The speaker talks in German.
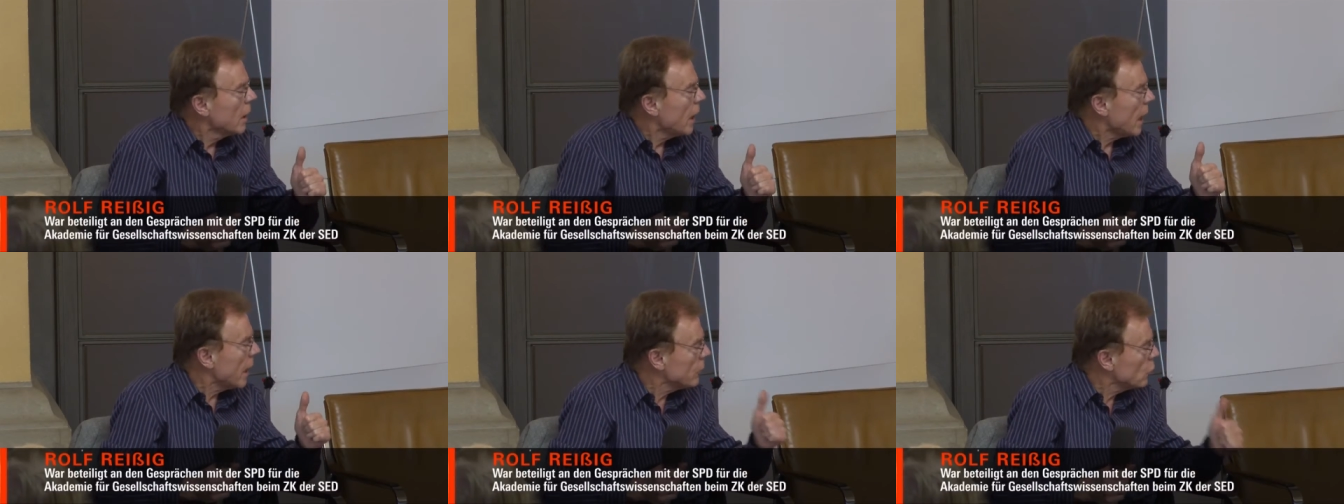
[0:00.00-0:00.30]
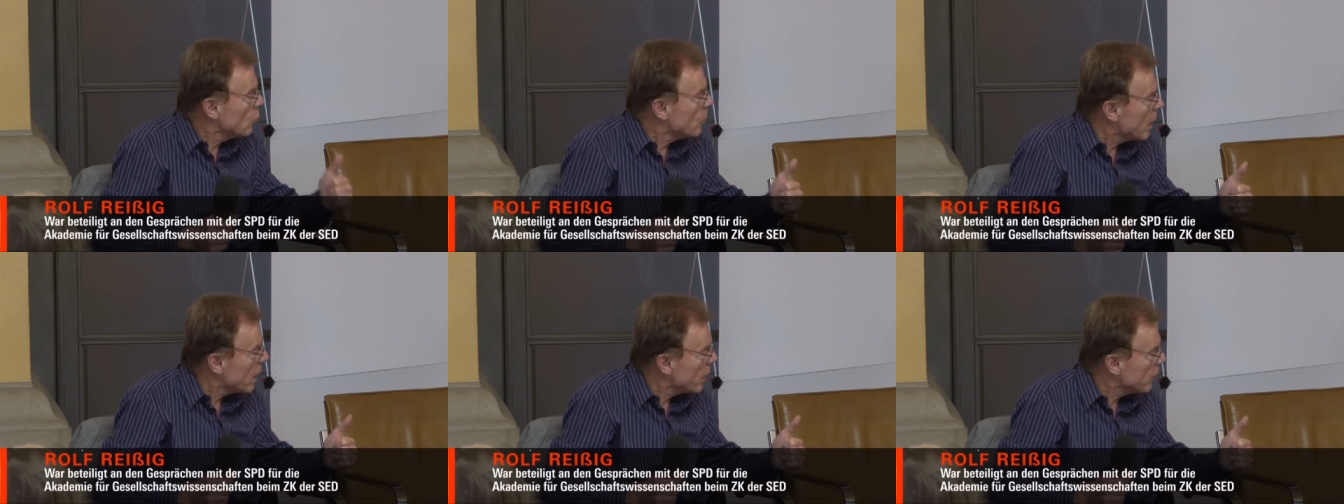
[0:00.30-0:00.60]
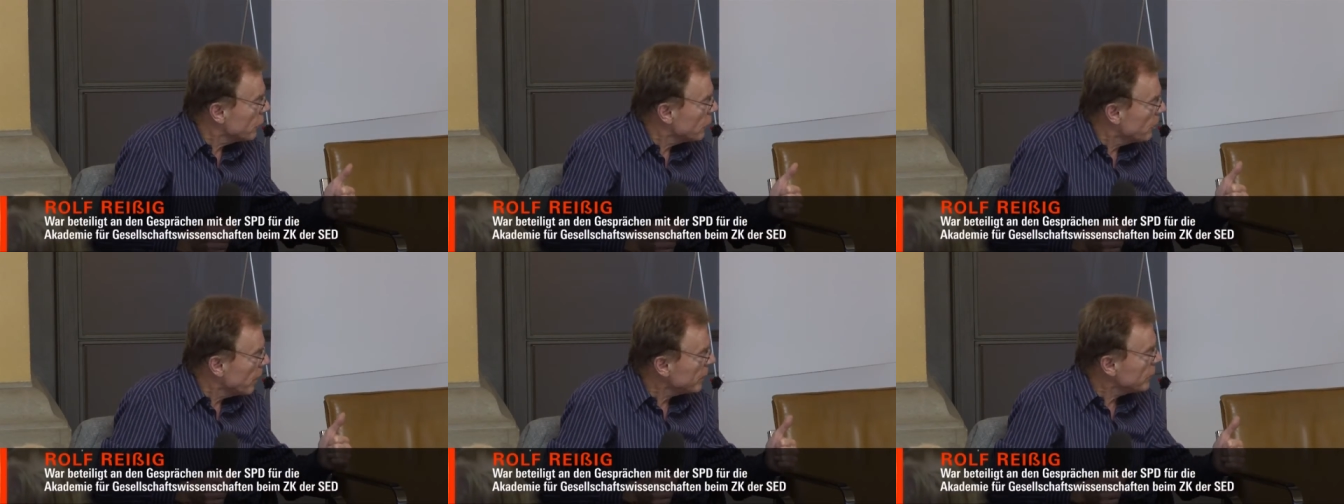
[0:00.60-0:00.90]

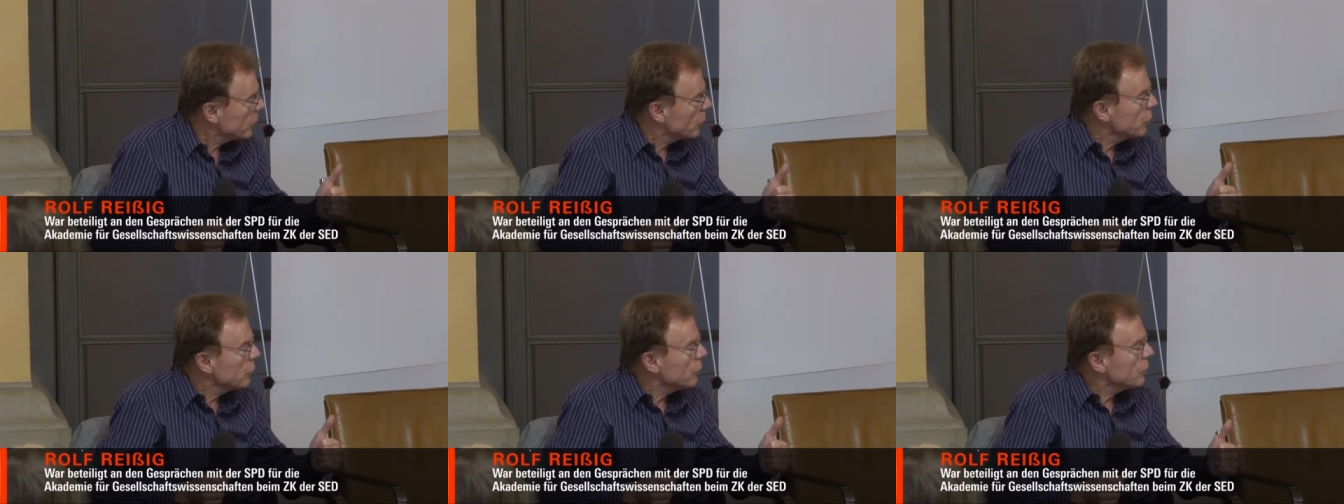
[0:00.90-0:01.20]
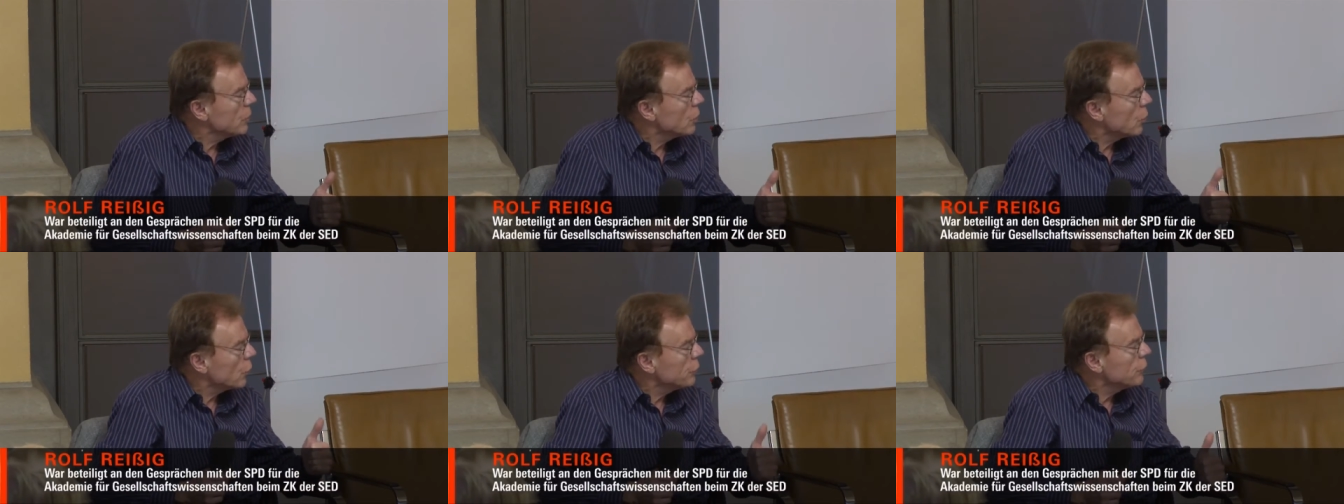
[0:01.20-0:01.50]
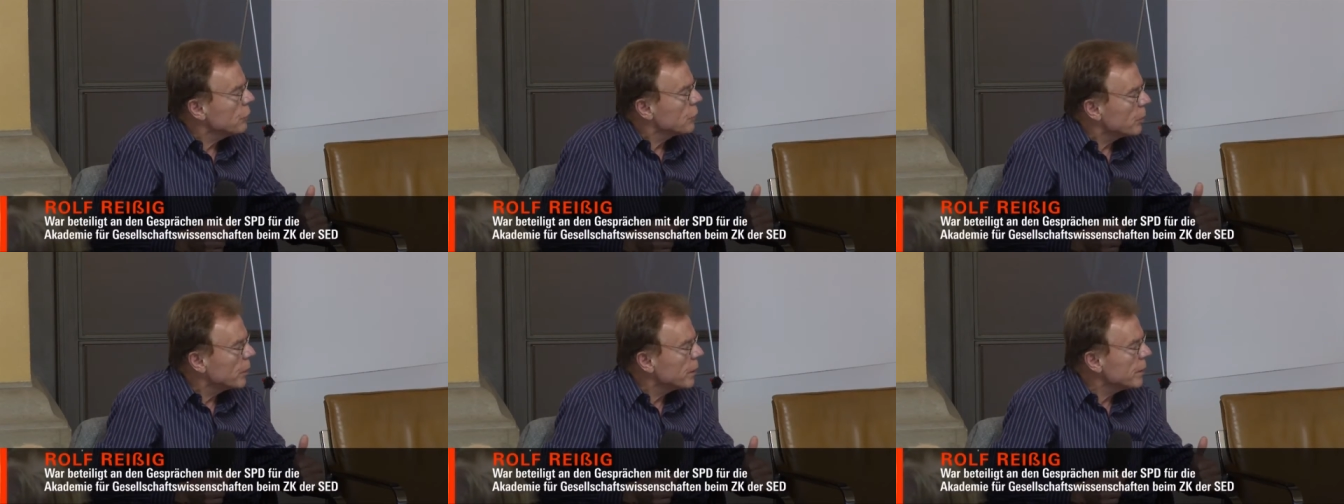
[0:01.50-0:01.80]
atomares Wettrüsten
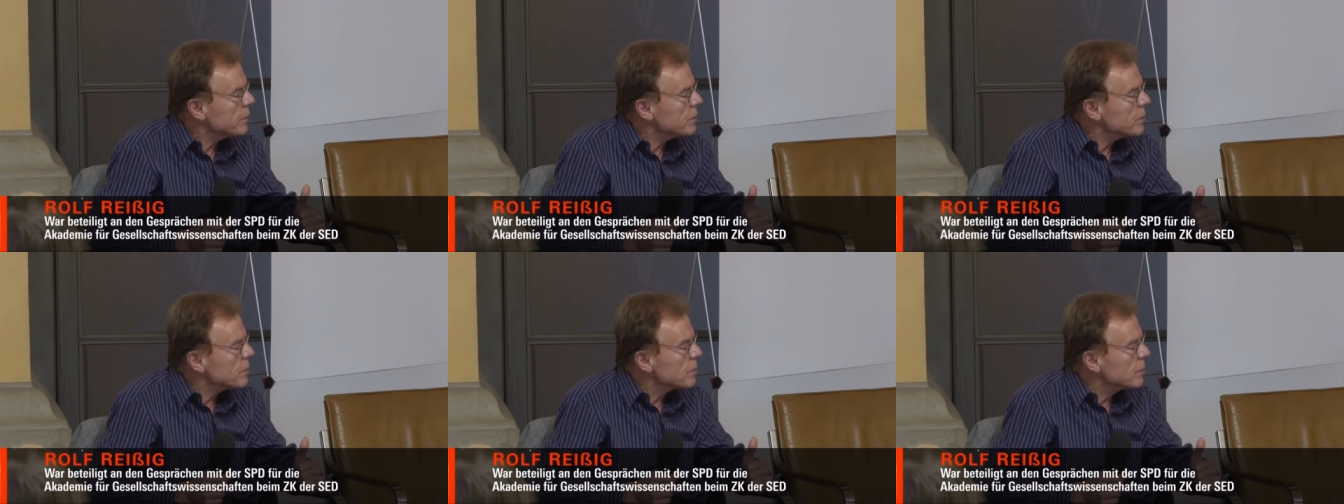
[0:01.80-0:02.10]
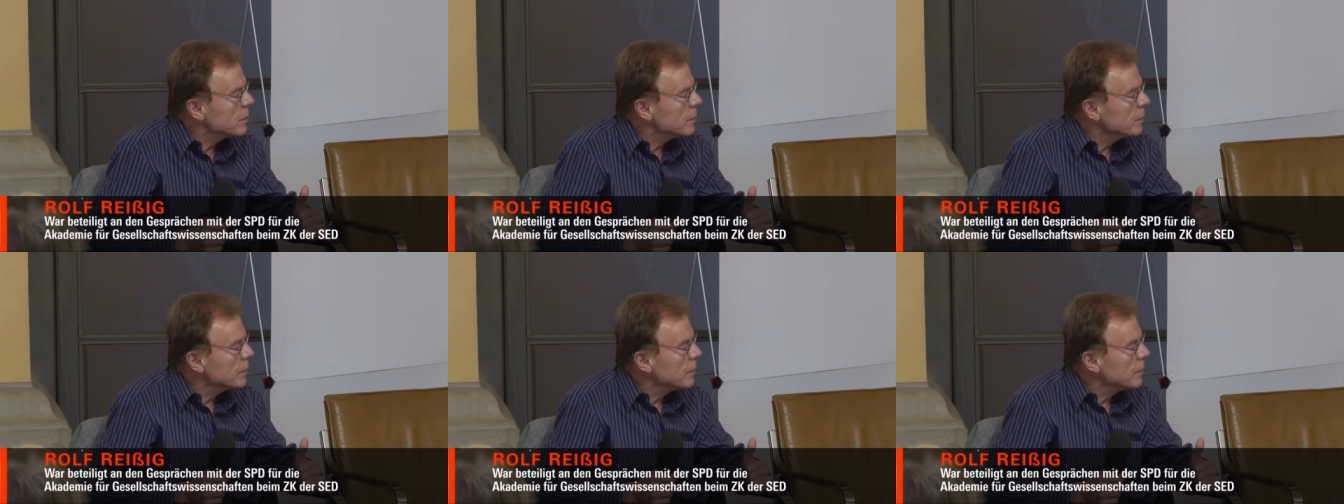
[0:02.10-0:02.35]
Ost-West,